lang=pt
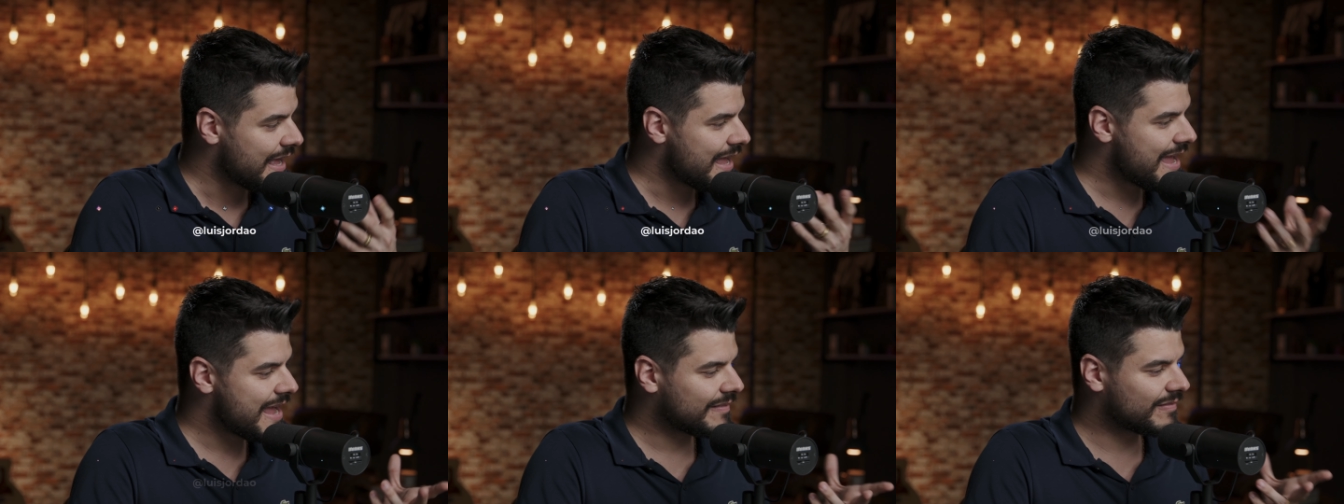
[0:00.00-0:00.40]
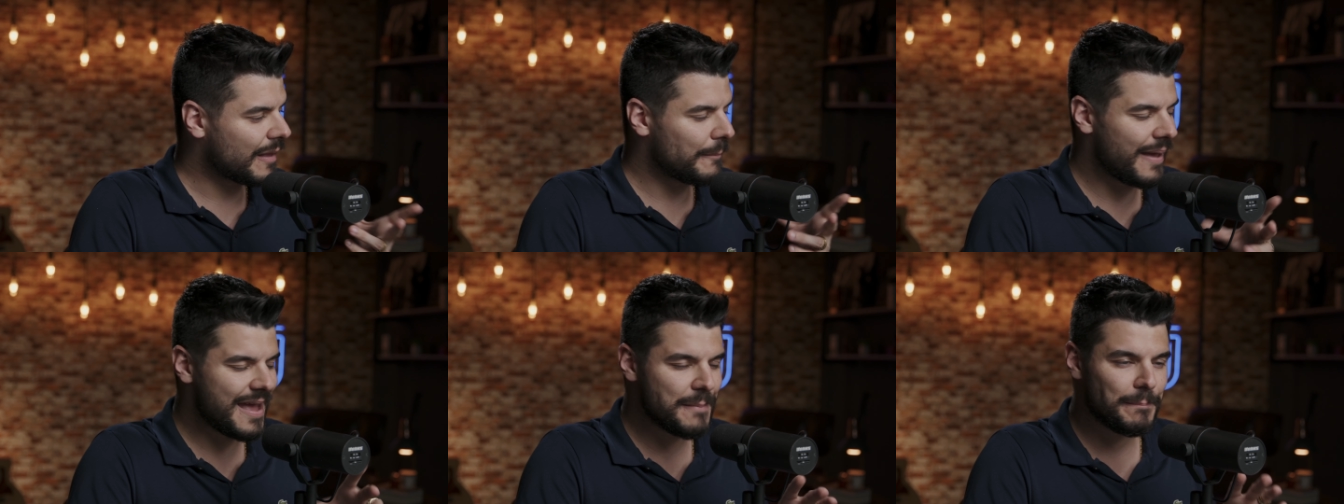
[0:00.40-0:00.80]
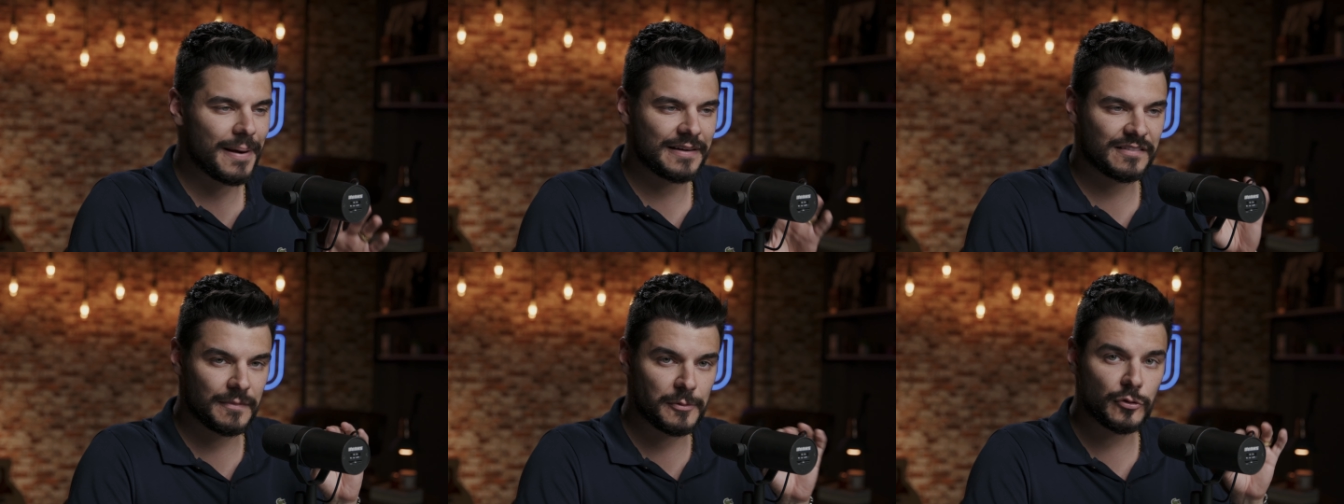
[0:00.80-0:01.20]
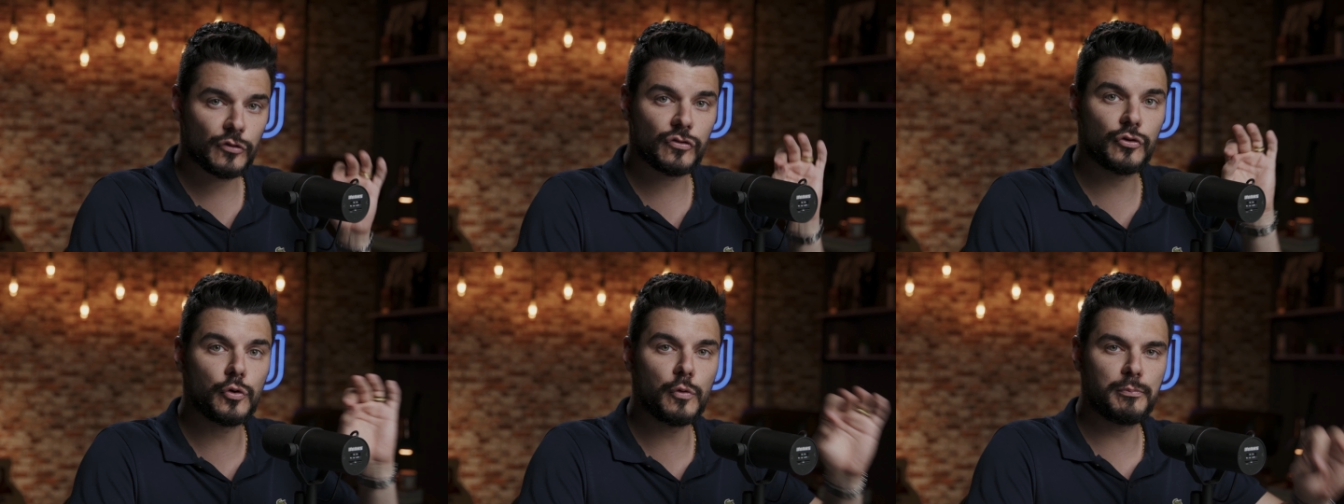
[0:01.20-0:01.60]
e também participe
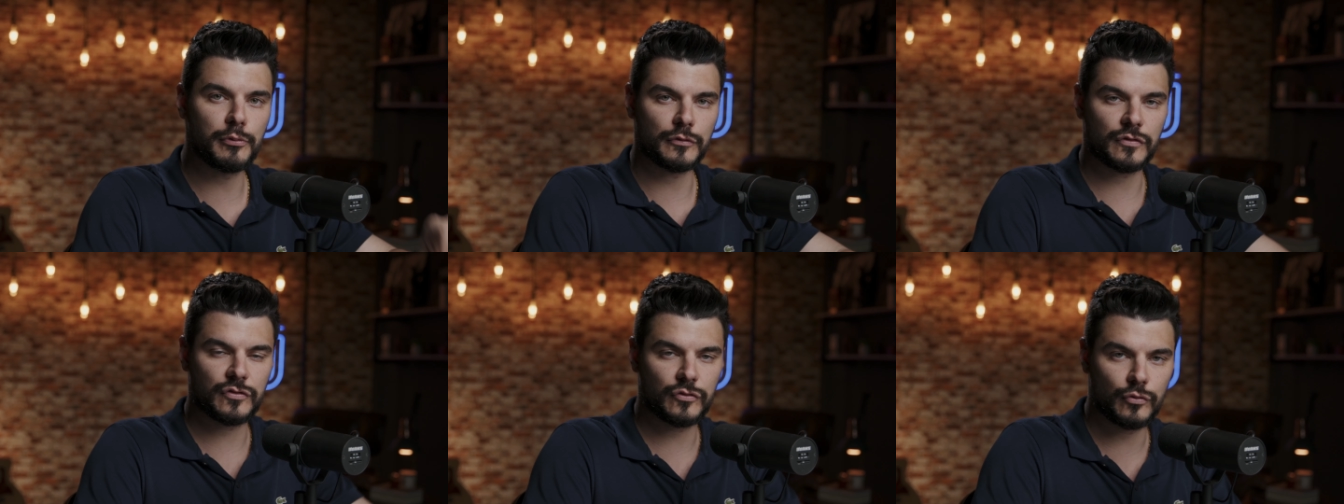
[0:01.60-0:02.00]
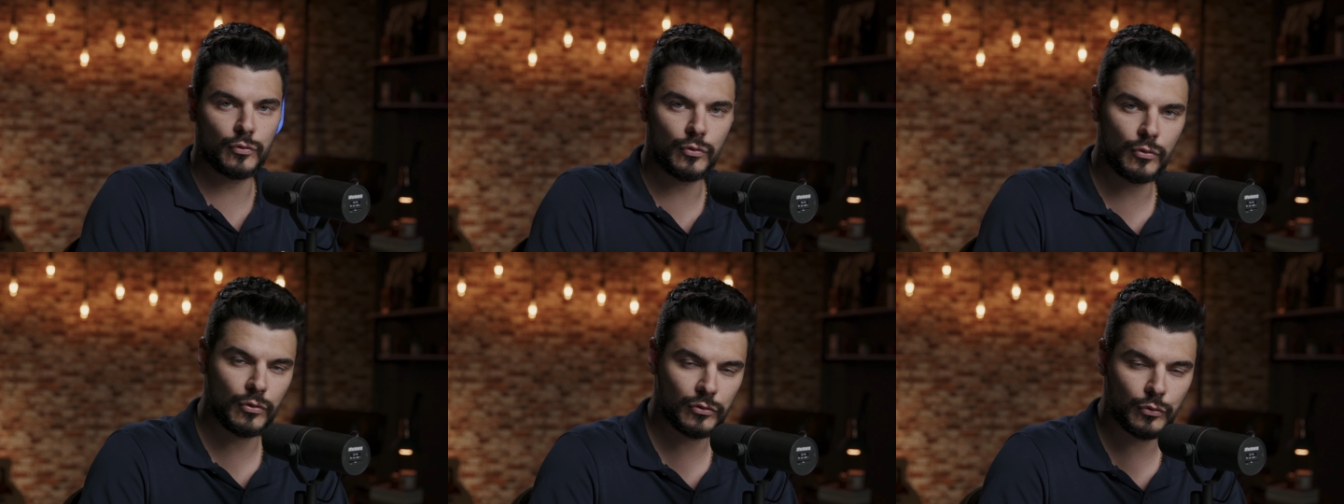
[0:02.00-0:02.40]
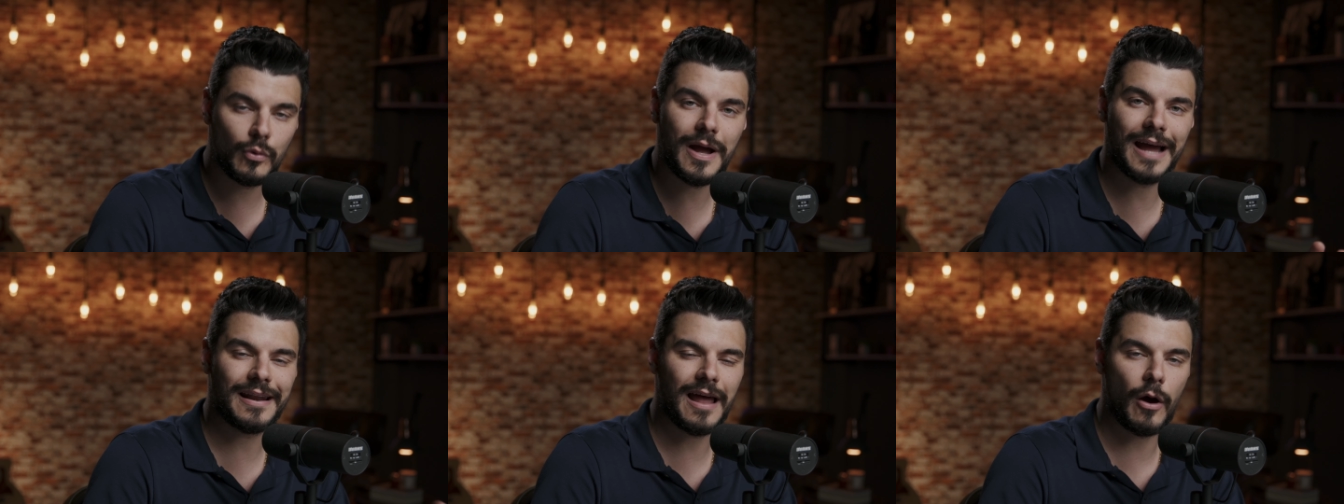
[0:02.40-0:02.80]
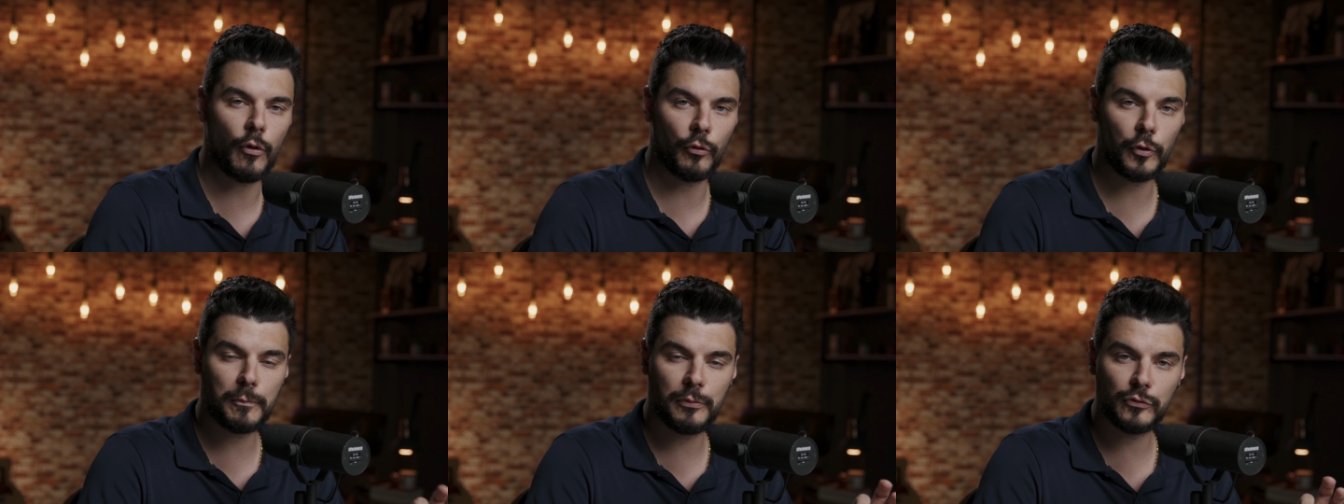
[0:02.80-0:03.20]
dos grupos do, do canal,
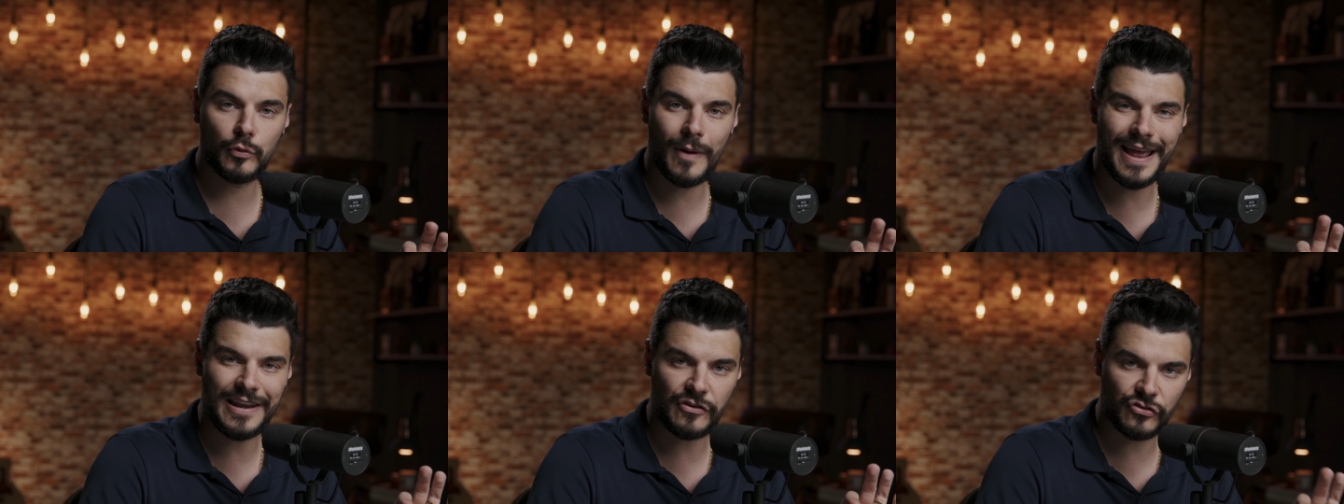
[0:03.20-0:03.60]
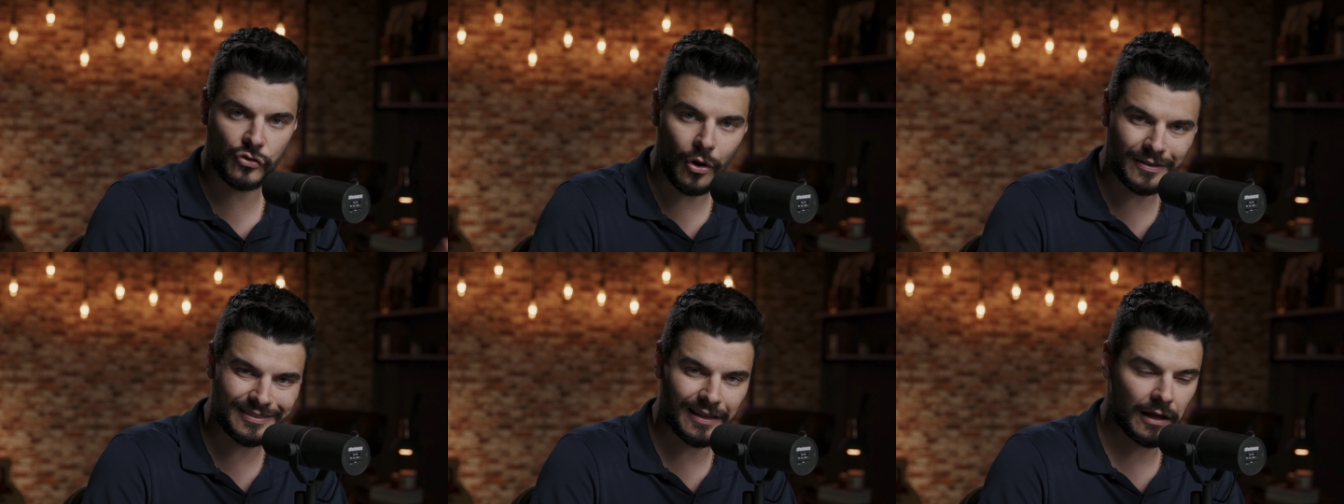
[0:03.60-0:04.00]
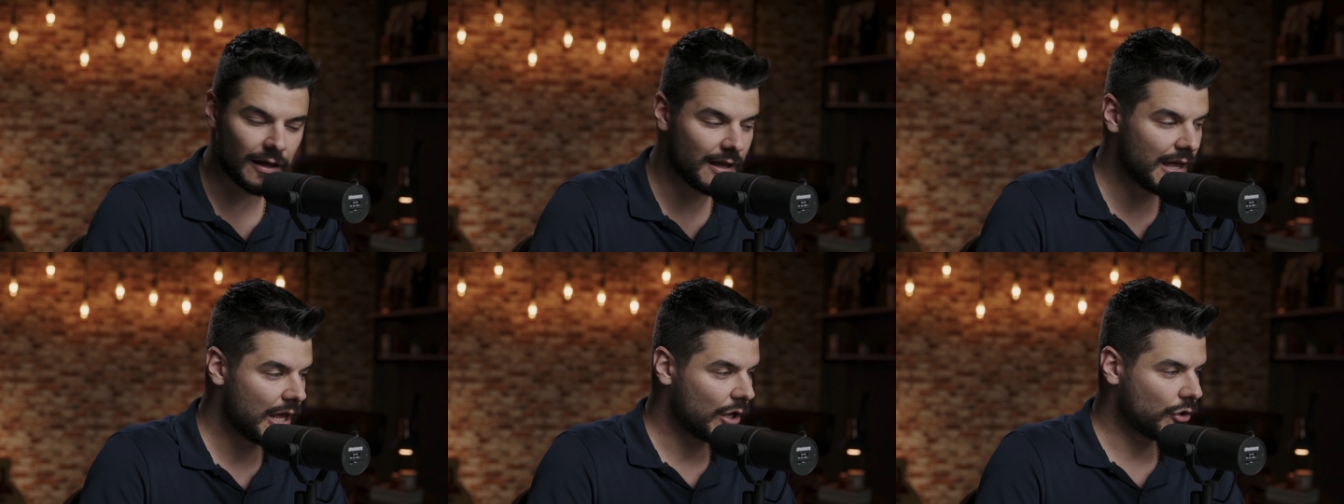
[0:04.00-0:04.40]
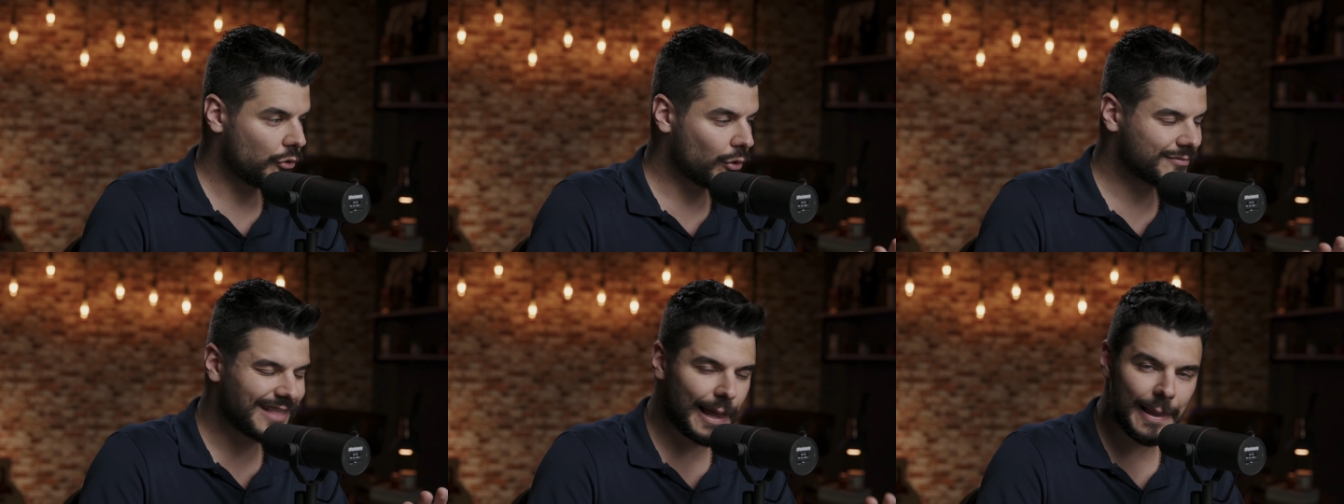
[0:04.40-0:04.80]
grupo do LJ,
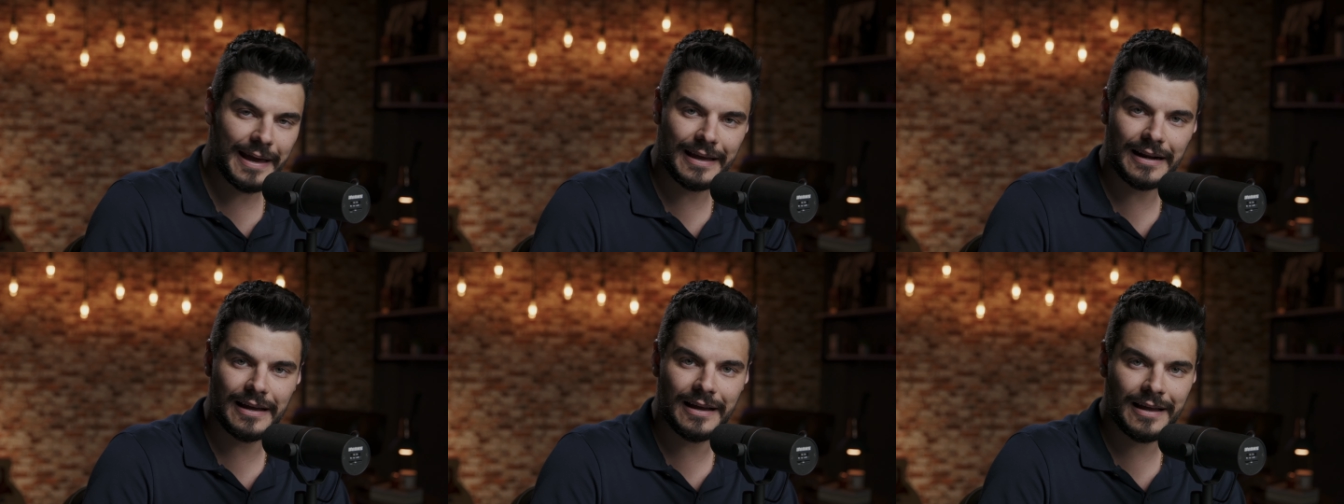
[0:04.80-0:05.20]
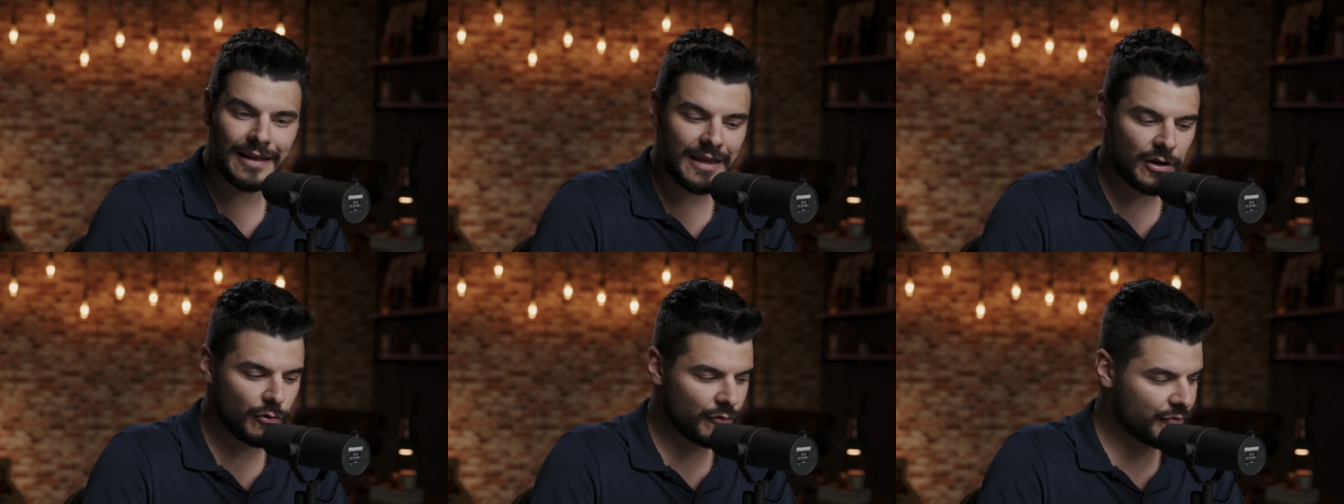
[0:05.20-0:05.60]
no Telegram e no